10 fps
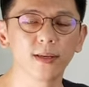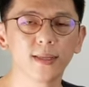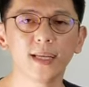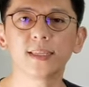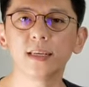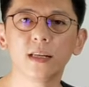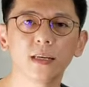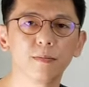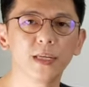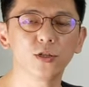那今天的
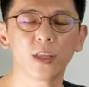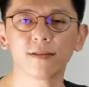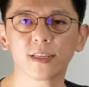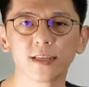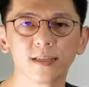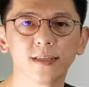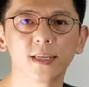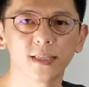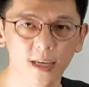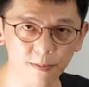影片就到这里，
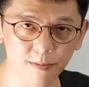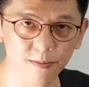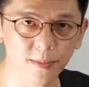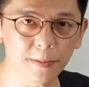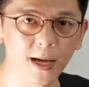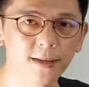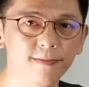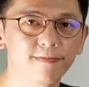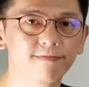谢谢，拜拜。